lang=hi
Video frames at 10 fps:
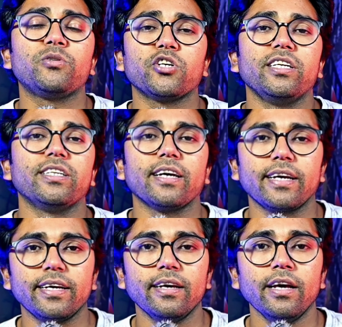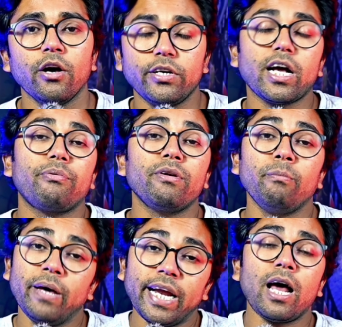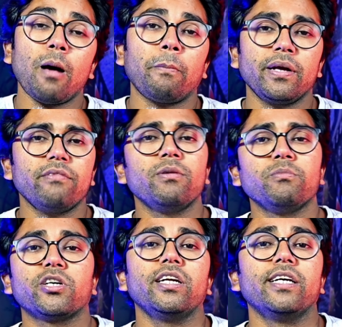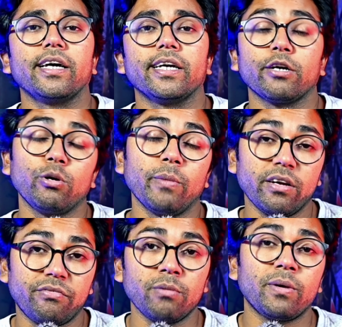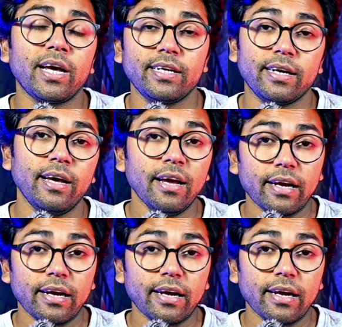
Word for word: फिल्म चली जाएगी या फिर मेरे नाम पे ये फिल्म चली जाएगी क्योंकि मैंने फिल्म बनाई है